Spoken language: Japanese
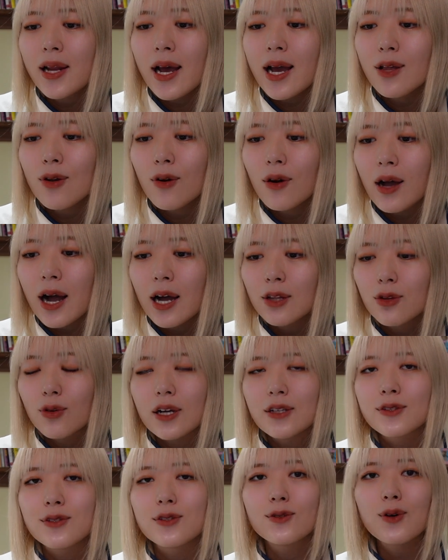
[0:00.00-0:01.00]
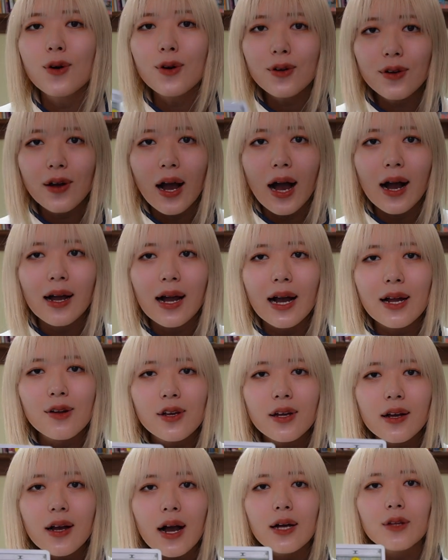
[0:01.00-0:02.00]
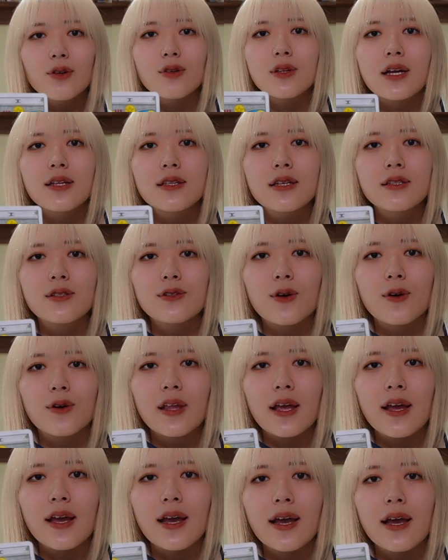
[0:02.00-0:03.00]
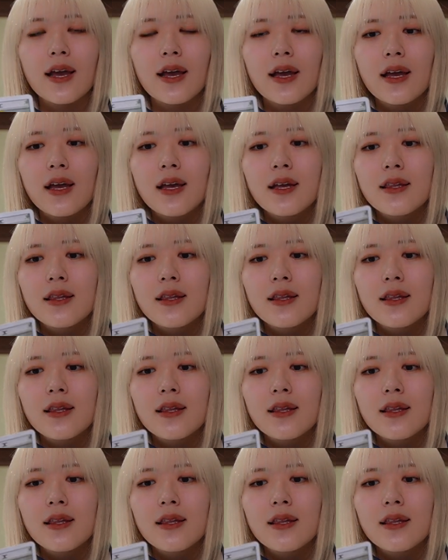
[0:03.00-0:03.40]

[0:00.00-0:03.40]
来のカードがすごく明るいカードなんですよね。